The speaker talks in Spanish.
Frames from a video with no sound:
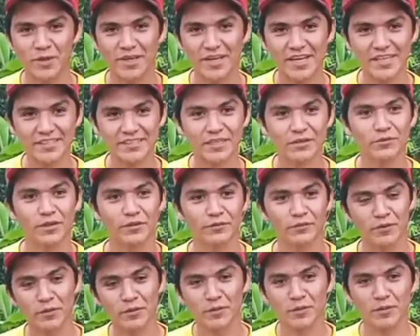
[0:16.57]
una forma de
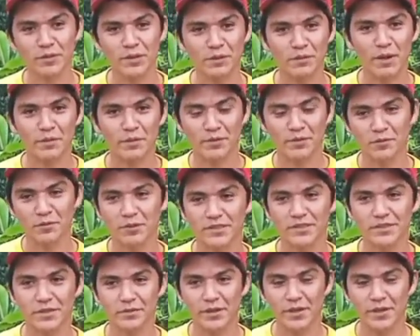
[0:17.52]
cultivar. Mi nombre es Evelio.